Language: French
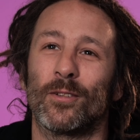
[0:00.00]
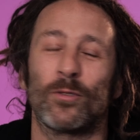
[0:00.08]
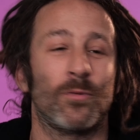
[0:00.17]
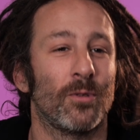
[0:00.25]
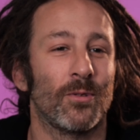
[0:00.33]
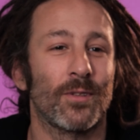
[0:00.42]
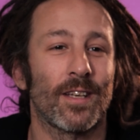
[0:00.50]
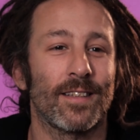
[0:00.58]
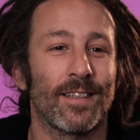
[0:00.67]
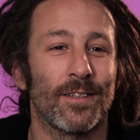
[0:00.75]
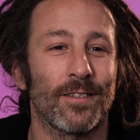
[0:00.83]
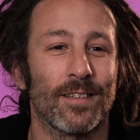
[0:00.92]
Tu veux une autre
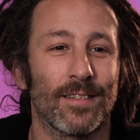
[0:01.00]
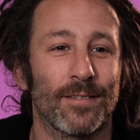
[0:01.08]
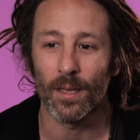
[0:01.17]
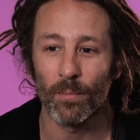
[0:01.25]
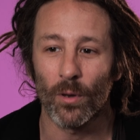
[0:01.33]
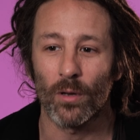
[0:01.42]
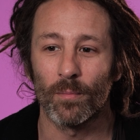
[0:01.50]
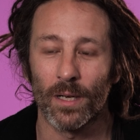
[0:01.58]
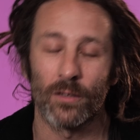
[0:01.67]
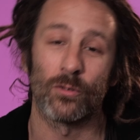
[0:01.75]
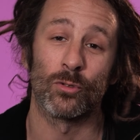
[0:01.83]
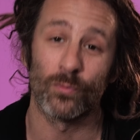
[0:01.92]
anecdote À l'époque,
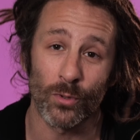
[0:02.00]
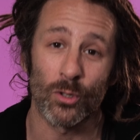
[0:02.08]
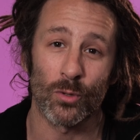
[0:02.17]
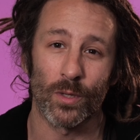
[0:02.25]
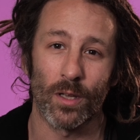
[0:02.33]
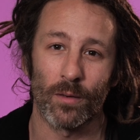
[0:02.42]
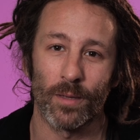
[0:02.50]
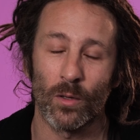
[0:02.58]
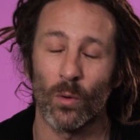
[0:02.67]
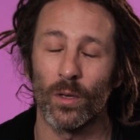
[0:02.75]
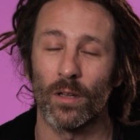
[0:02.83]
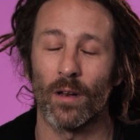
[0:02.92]
bah, vu que je jouais dans le
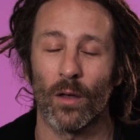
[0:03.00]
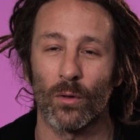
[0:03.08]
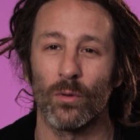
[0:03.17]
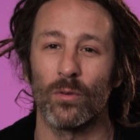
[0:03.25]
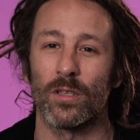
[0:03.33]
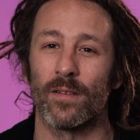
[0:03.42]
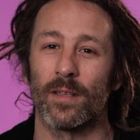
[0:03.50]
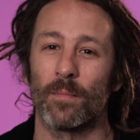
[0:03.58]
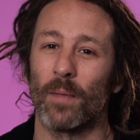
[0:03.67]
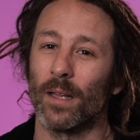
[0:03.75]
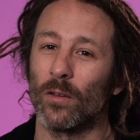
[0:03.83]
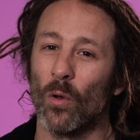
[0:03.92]
métro et dans la rue, j'avais
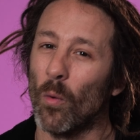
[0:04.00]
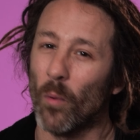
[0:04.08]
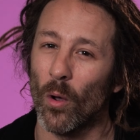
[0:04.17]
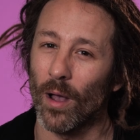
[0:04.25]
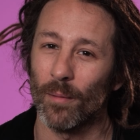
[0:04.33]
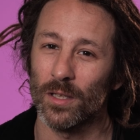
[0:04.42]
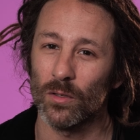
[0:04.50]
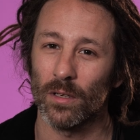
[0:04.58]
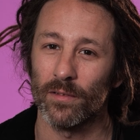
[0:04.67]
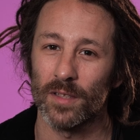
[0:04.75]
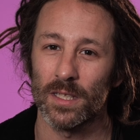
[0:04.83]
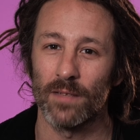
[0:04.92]
pas trop programmé sur
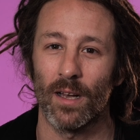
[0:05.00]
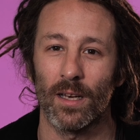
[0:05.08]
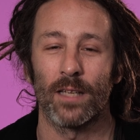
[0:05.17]
les festivals.